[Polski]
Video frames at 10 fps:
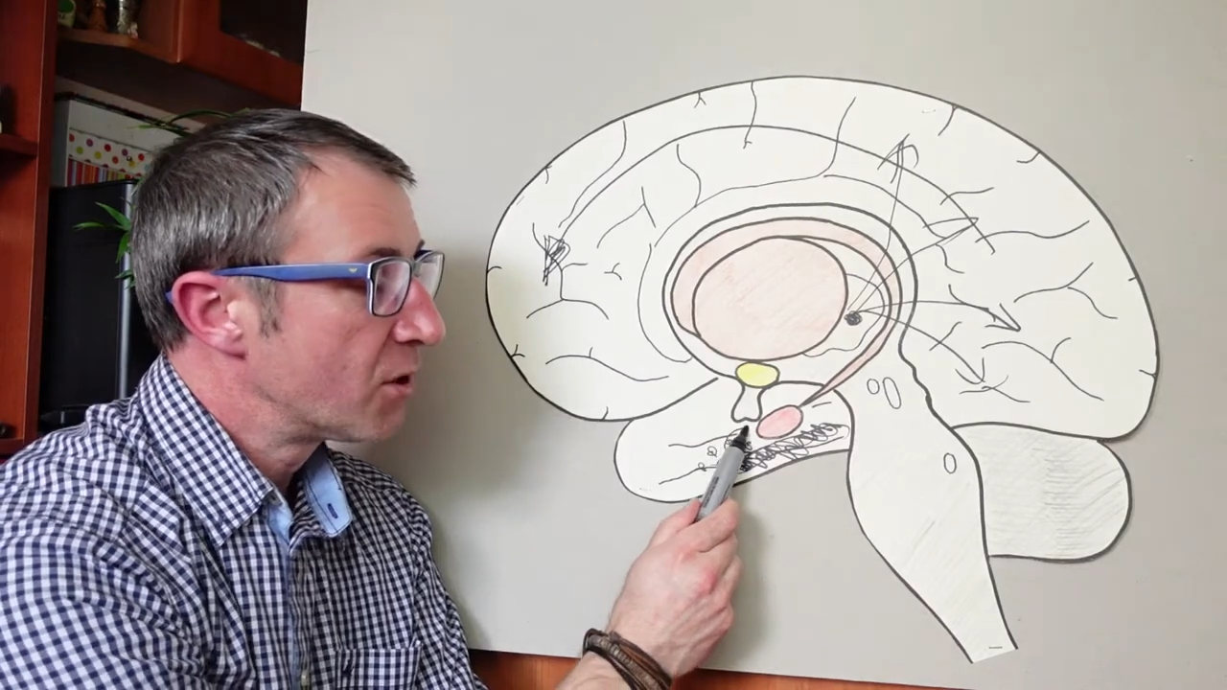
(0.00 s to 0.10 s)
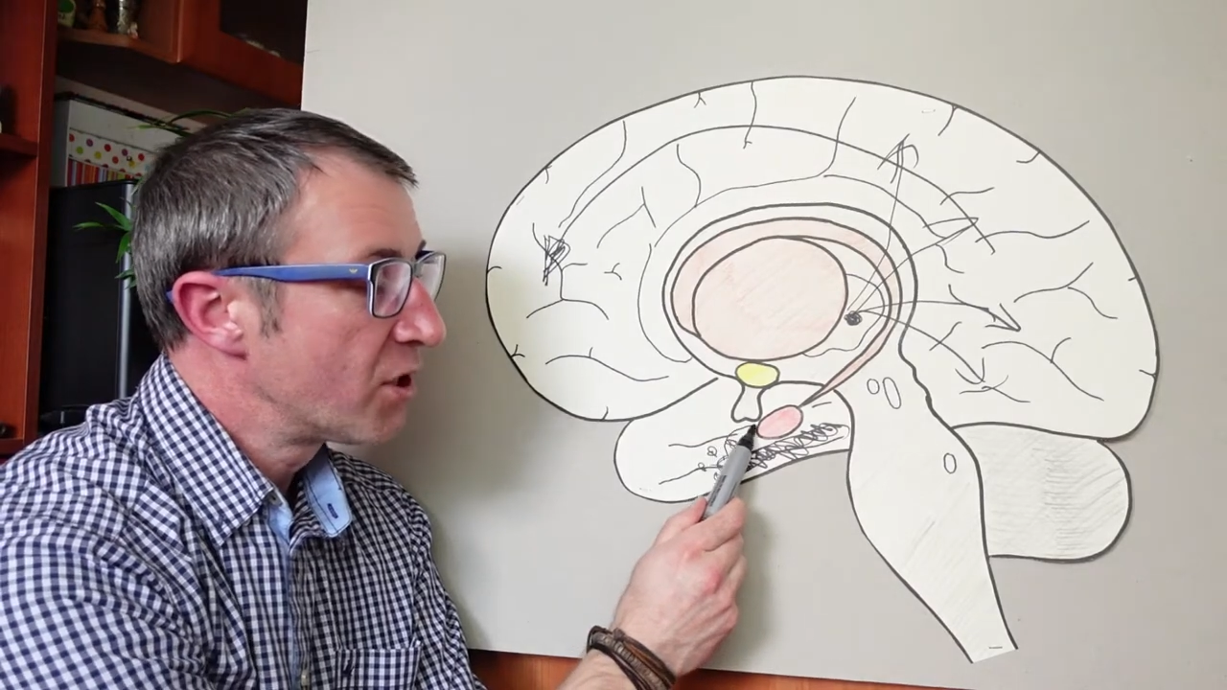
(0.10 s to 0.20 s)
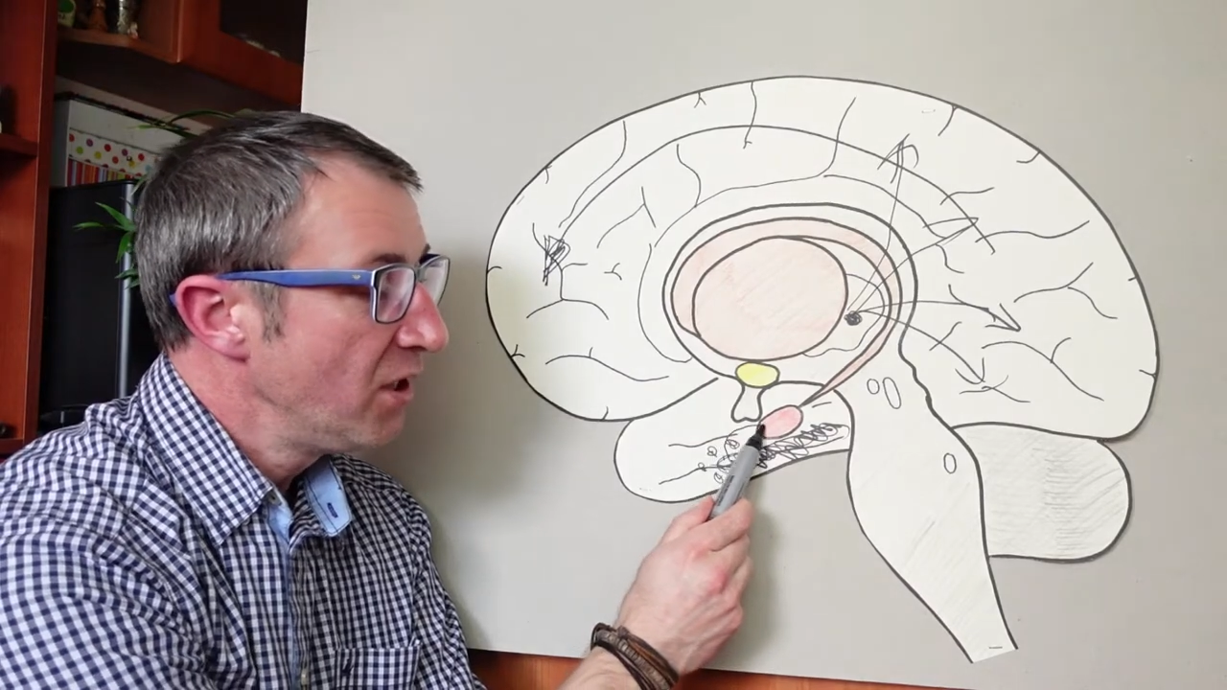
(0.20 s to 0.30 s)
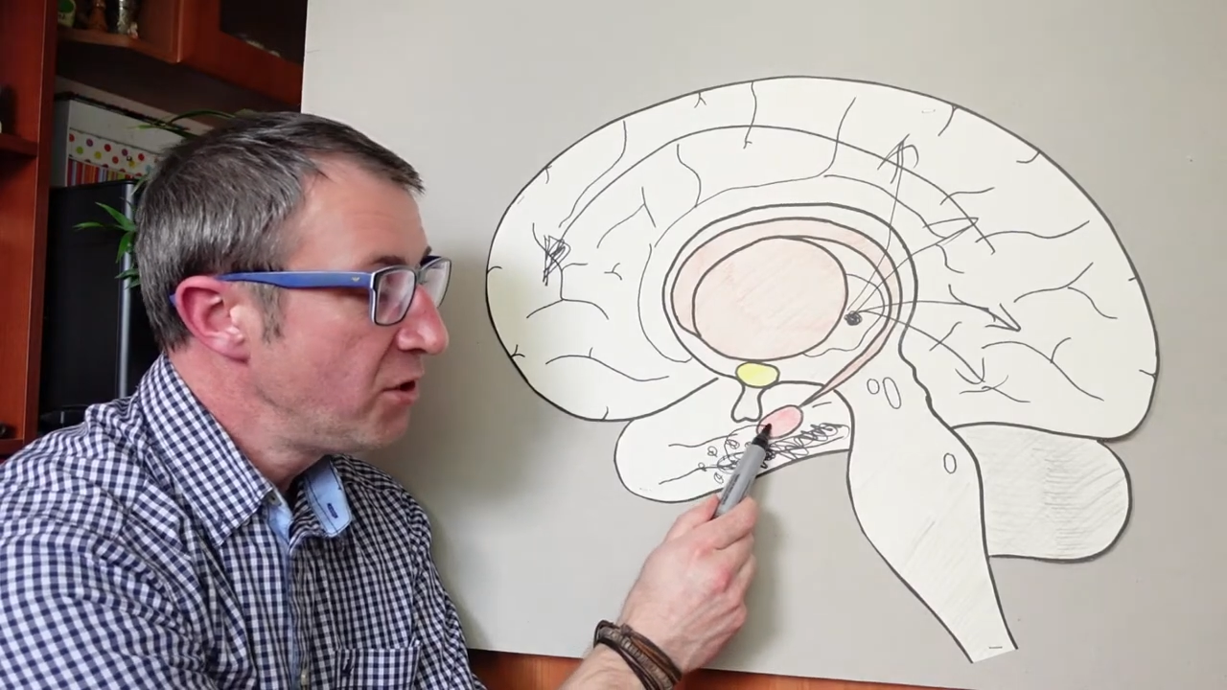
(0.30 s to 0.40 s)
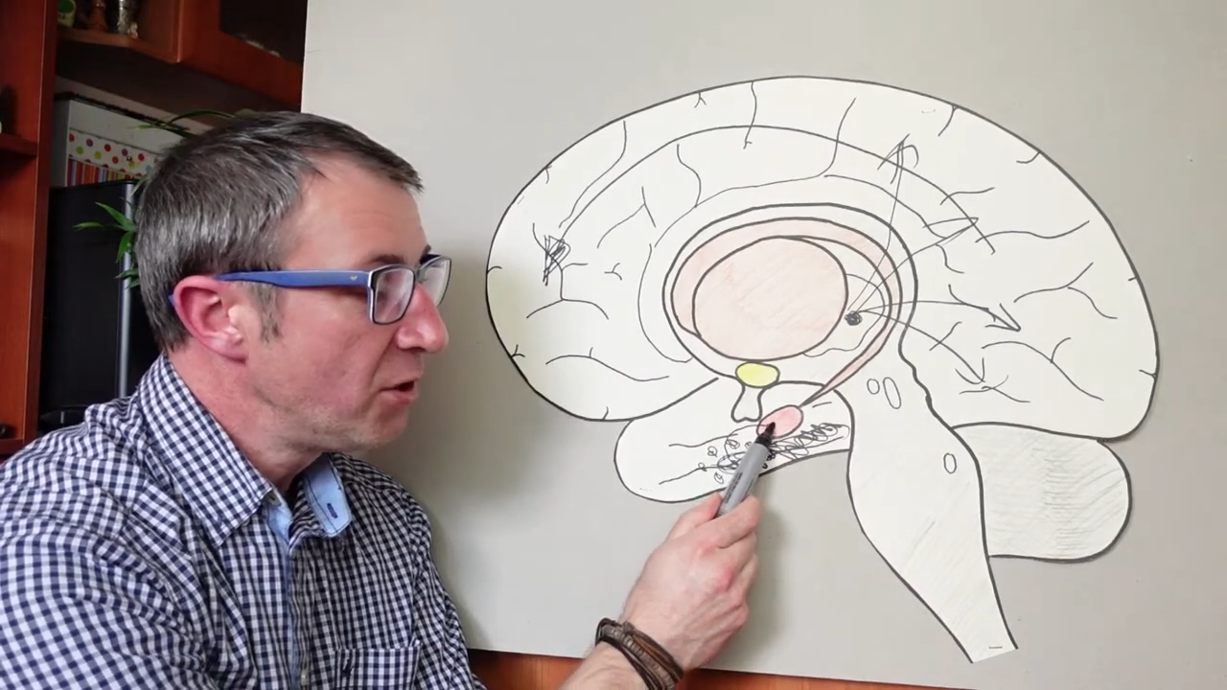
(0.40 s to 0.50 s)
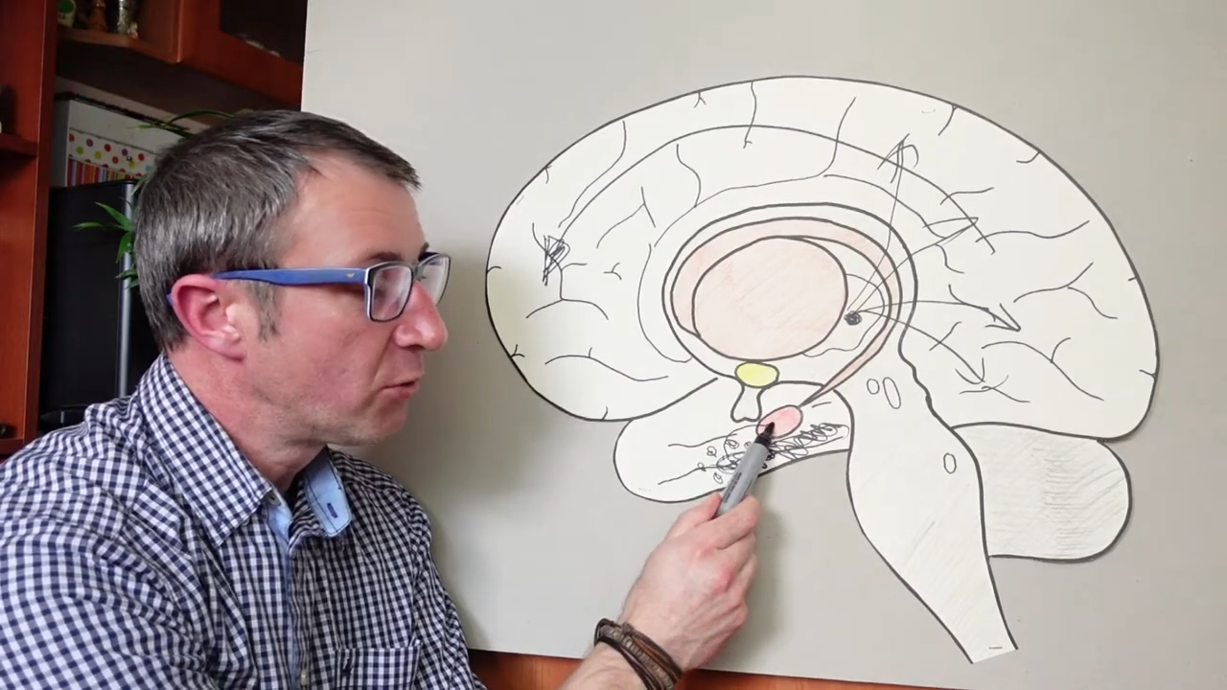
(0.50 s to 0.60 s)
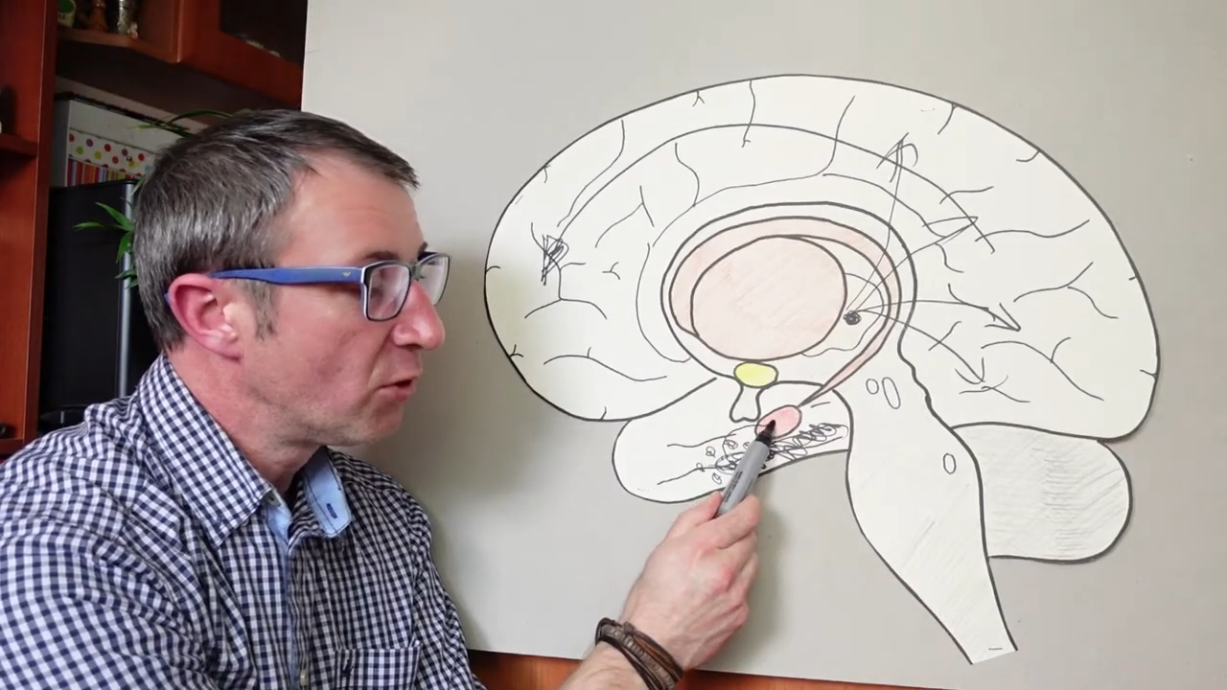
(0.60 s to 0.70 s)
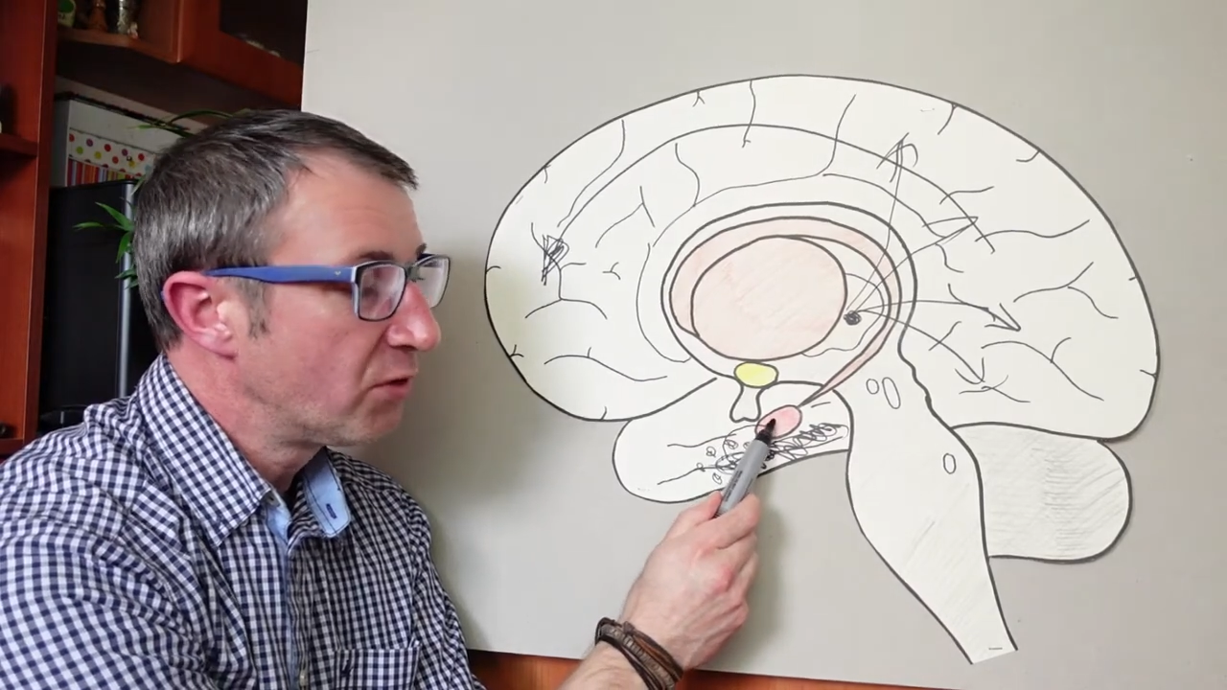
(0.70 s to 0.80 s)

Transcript: części, którą